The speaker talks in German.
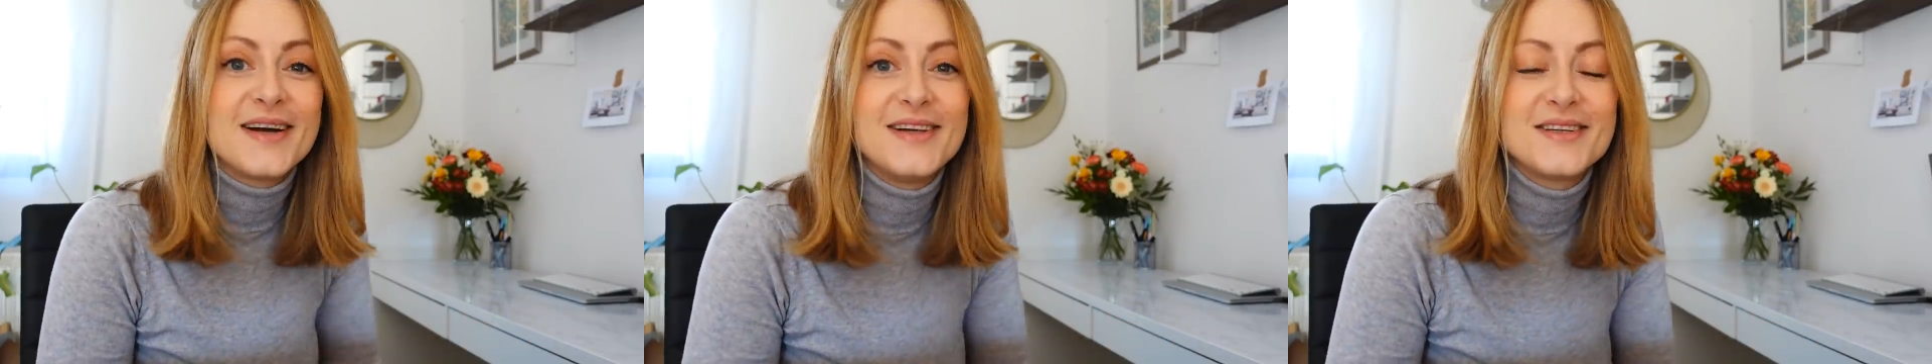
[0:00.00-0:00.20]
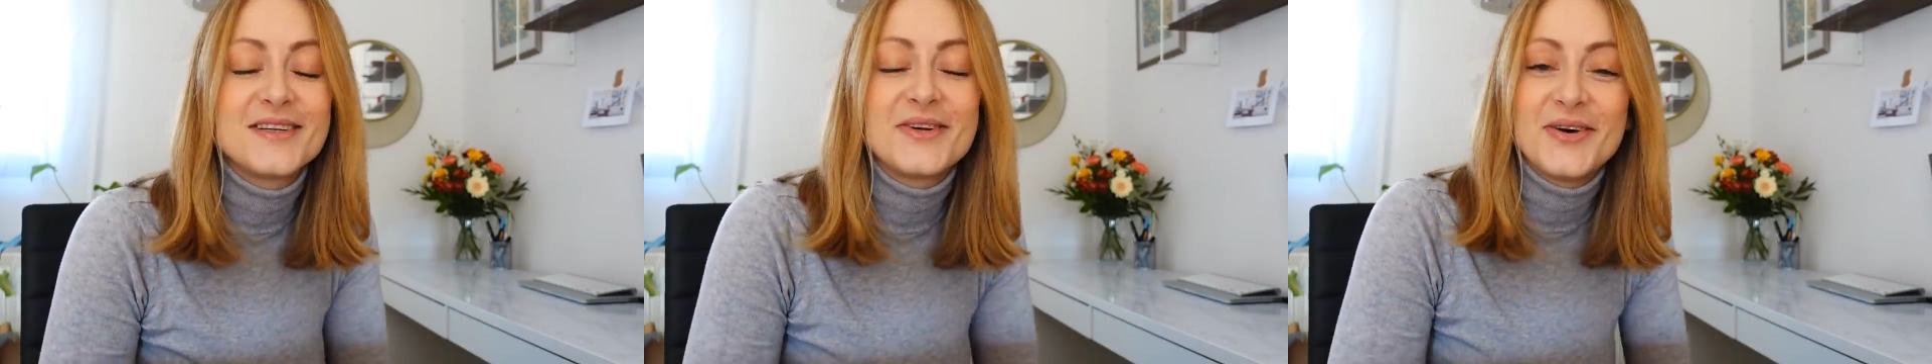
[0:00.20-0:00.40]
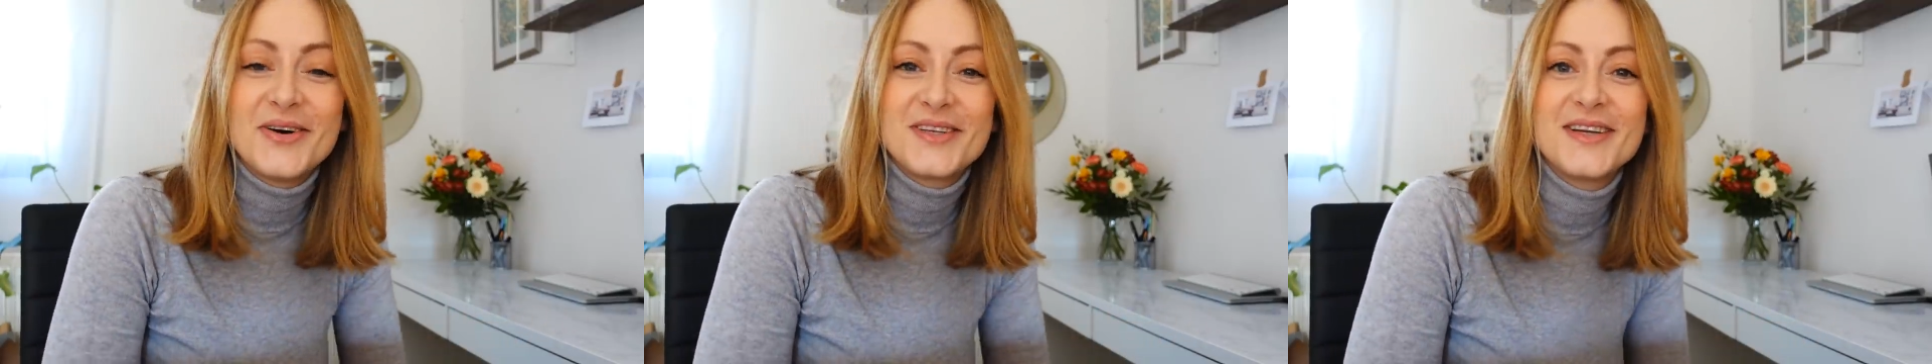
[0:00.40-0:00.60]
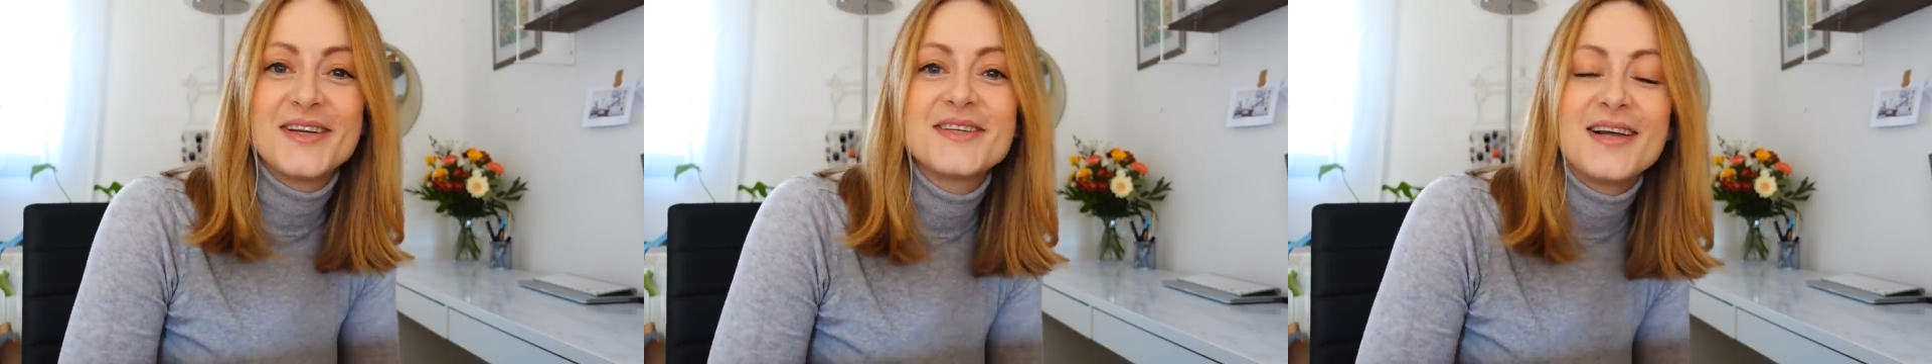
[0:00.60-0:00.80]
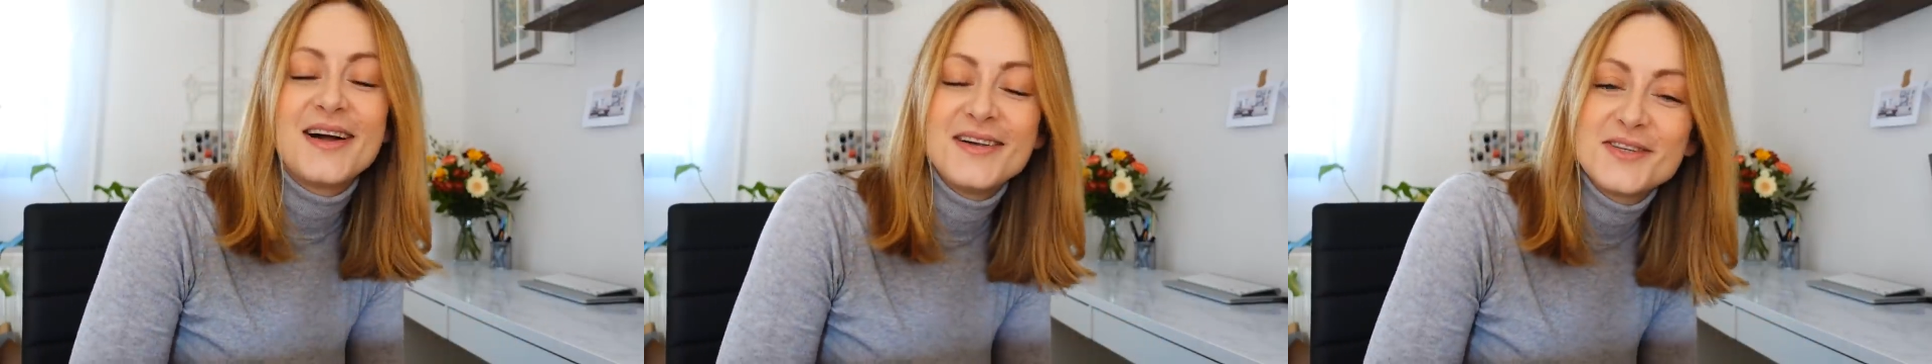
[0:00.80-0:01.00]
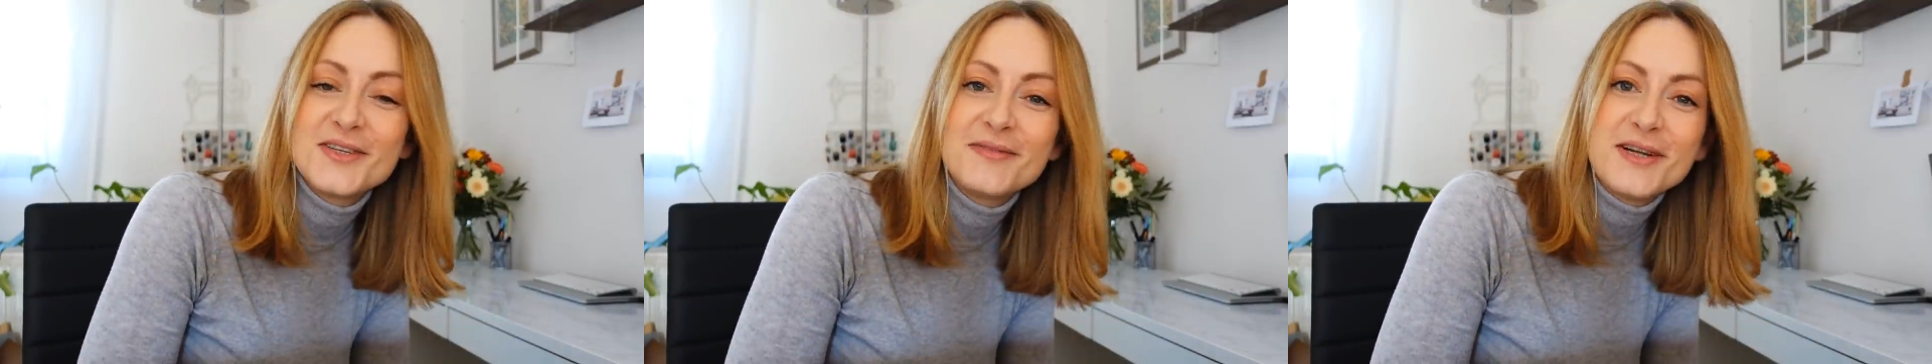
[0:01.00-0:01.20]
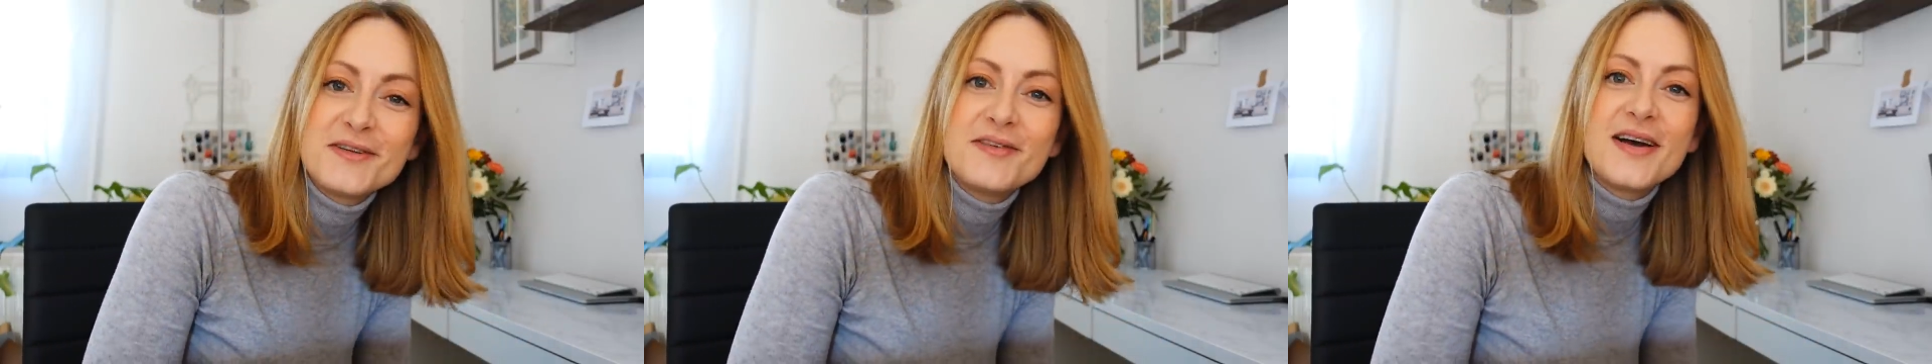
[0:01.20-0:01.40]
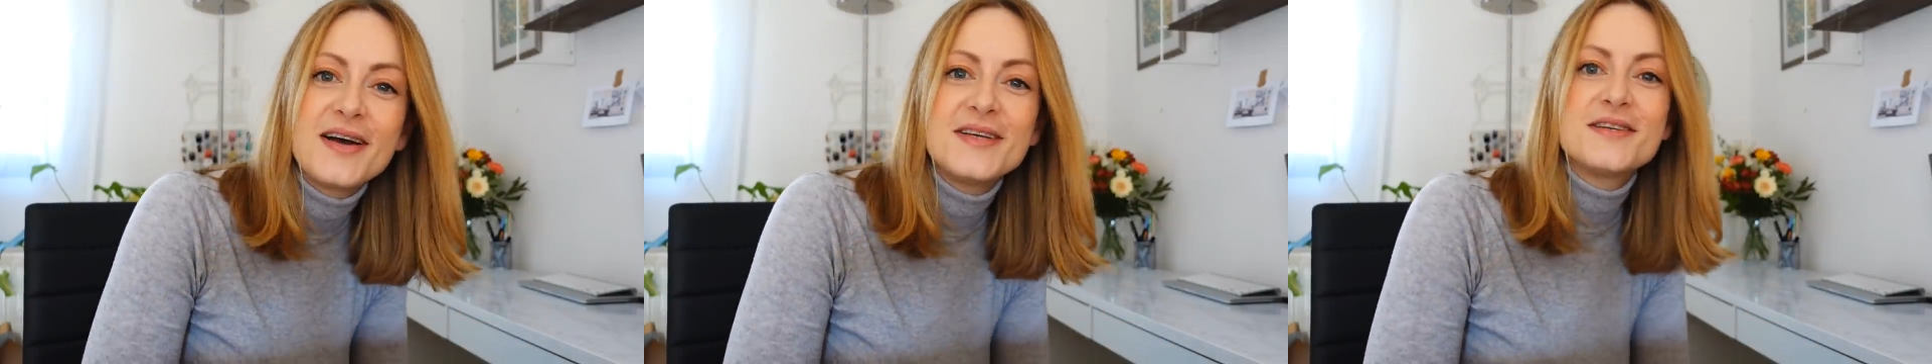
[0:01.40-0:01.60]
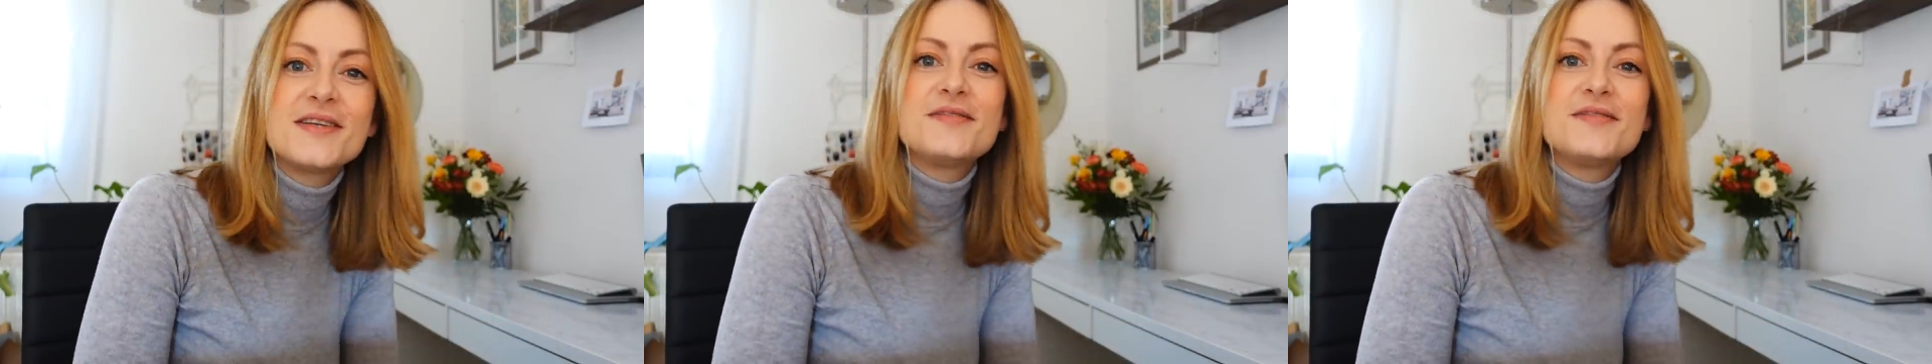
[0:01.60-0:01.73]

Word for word: alten Tochter nicht allzu weit verreisen,